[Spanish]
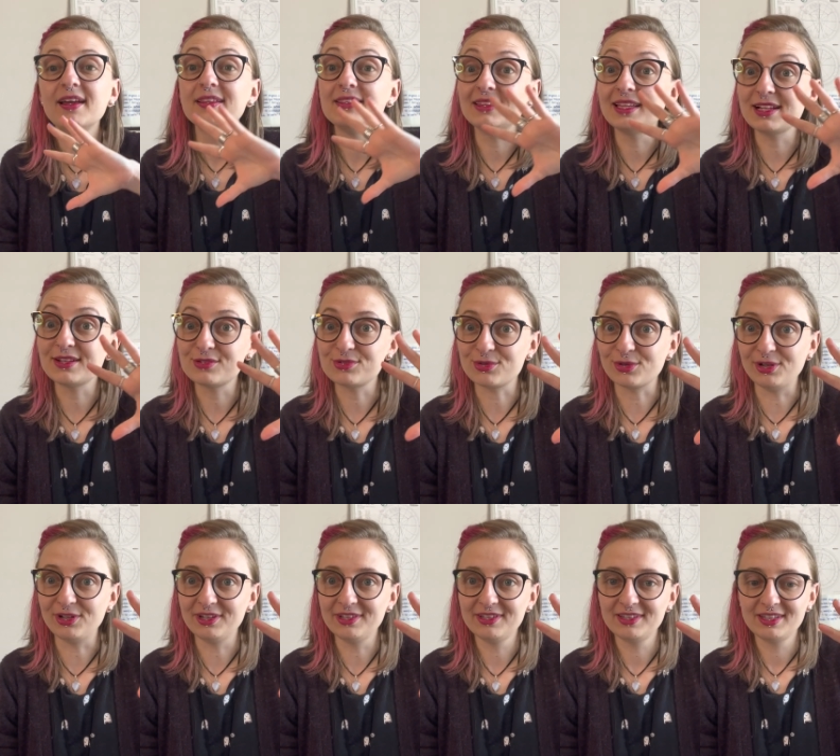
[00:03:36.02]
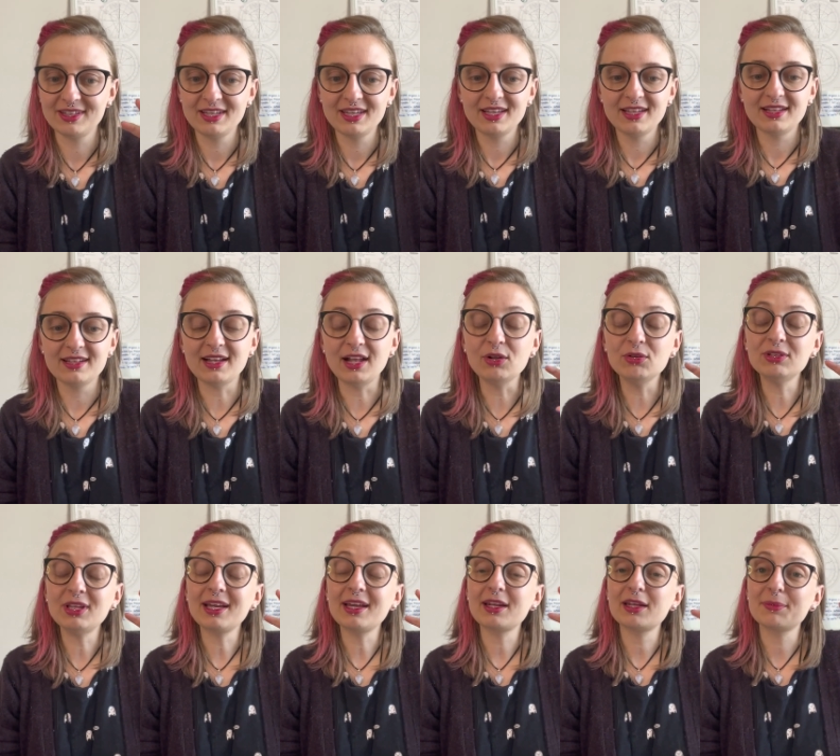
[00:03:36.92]
del sol. La
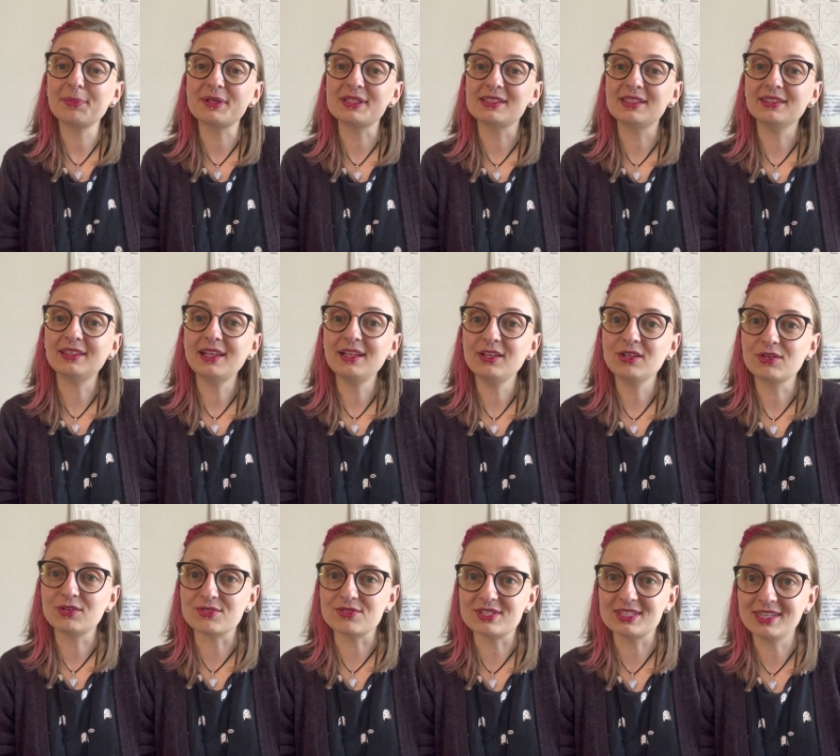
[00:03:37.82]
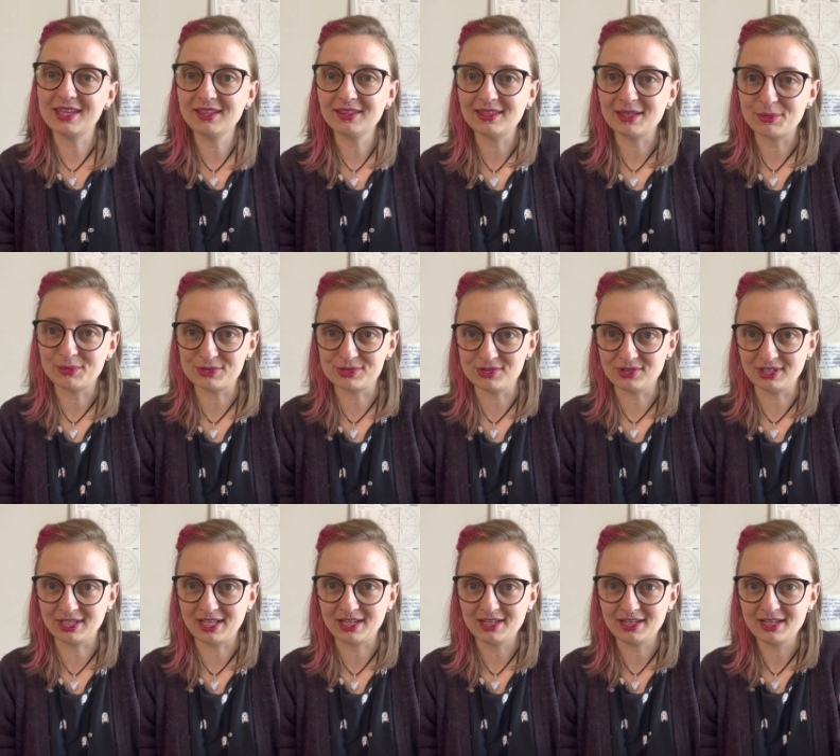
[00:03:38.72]
luna que representa el inconsciente
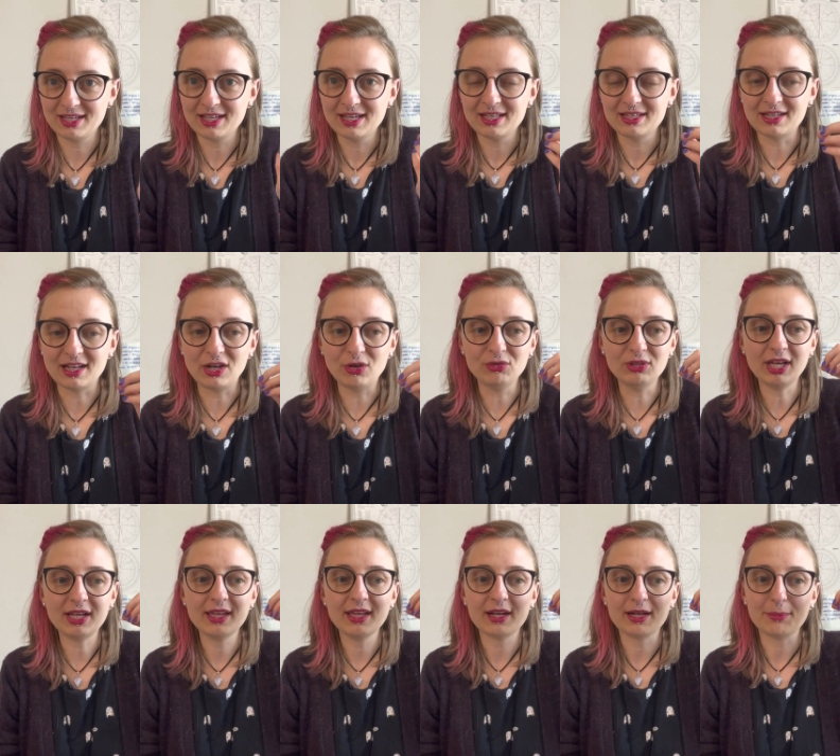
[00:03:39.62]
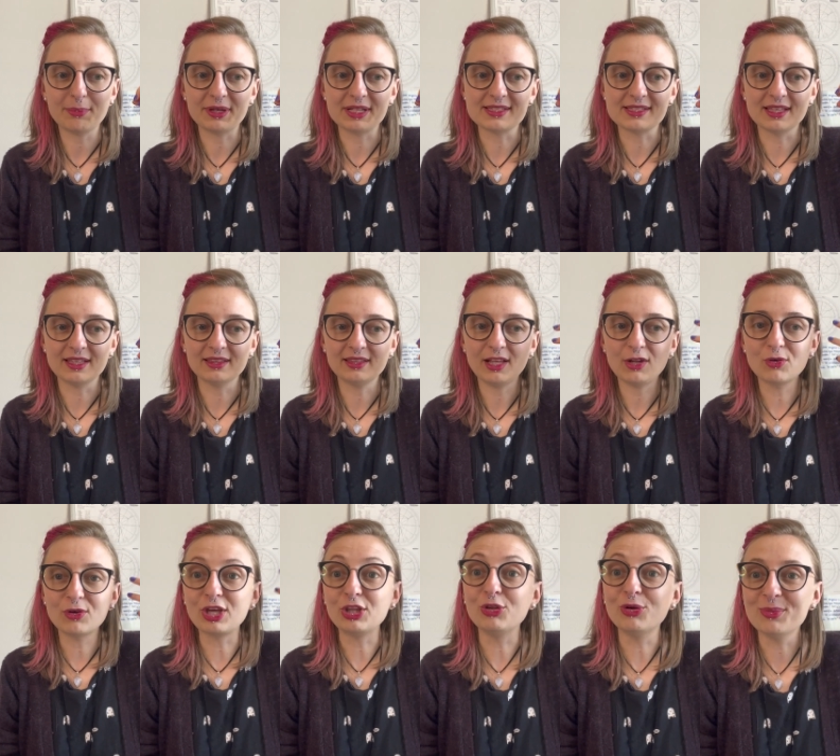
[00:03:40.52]
emocional, la luna que representa lo
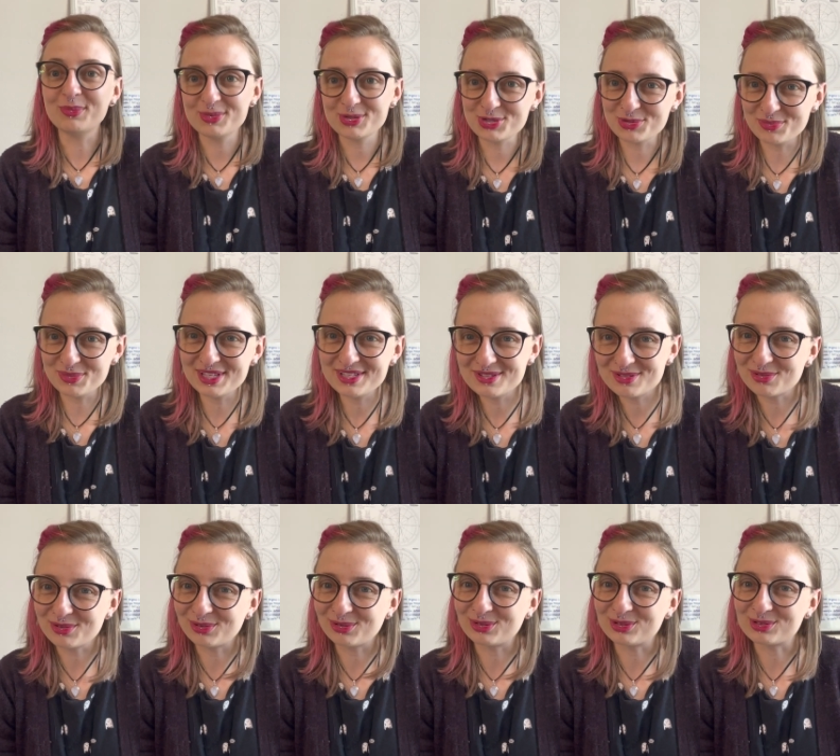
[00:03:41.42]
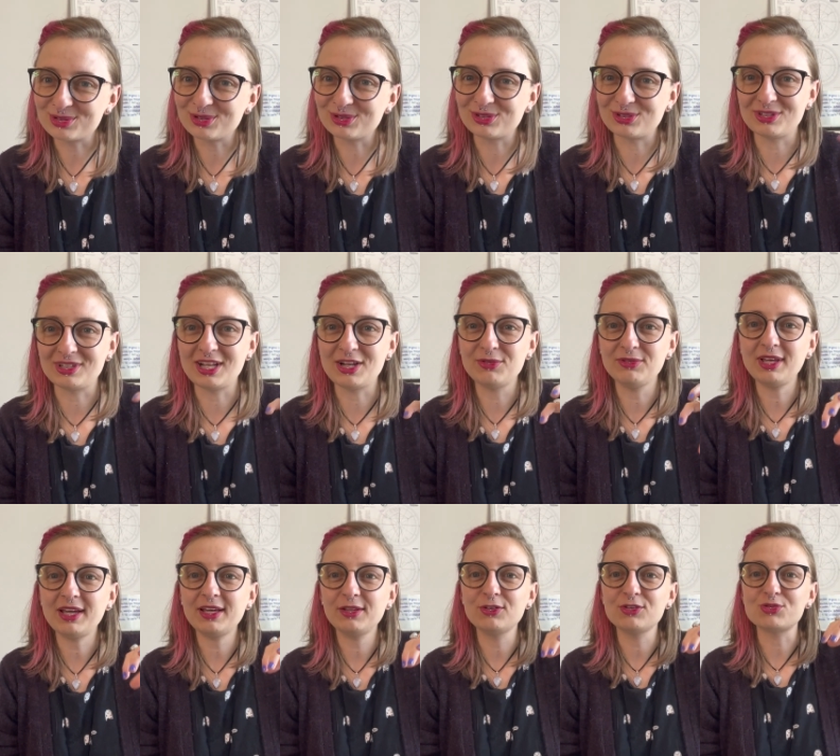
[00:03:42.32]
que no hemos visto en nosotros, la luna
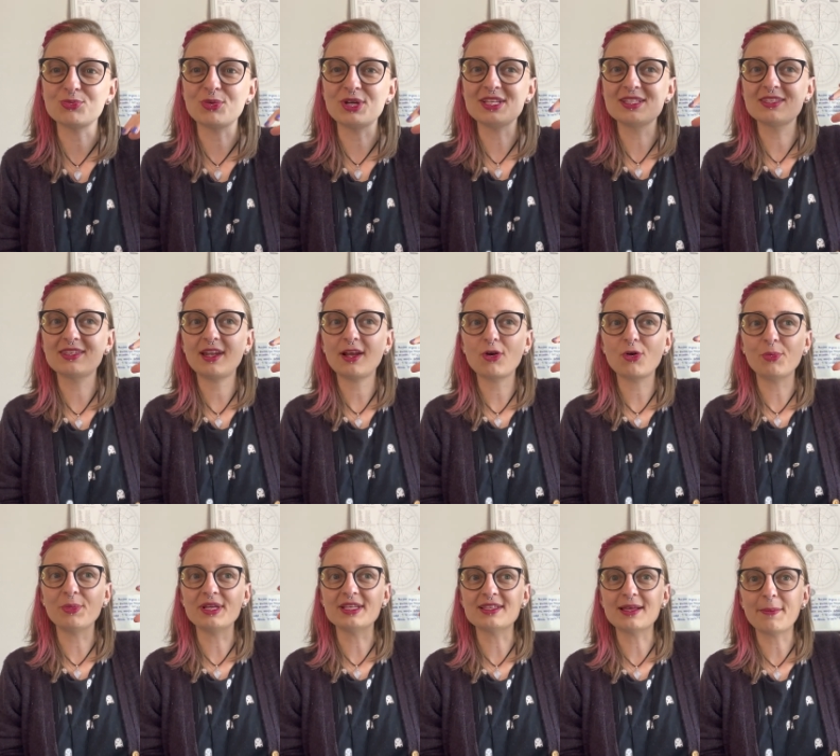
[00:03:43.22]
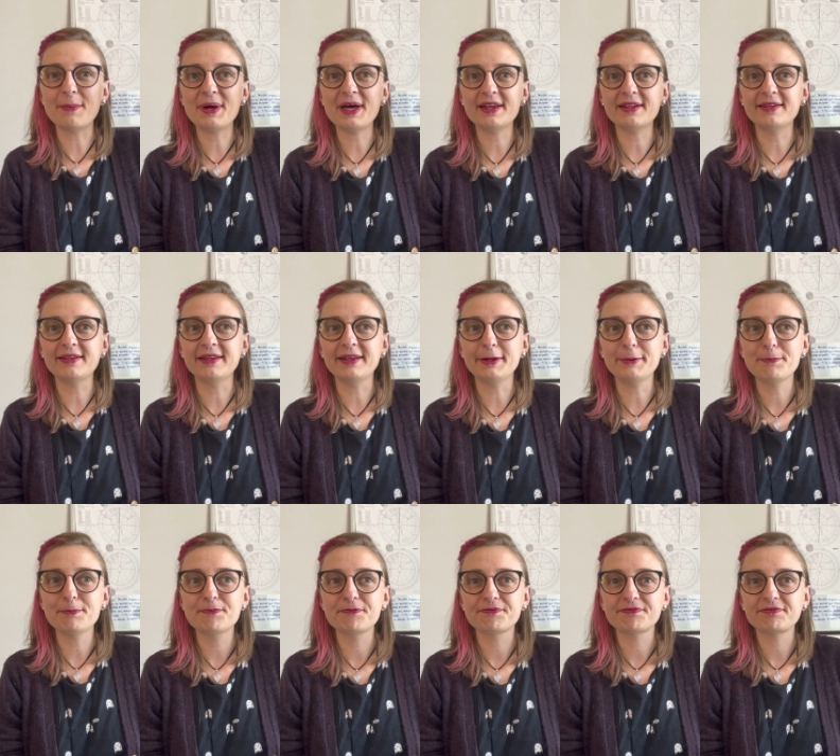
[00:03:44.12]
que nos muestra como esa parte,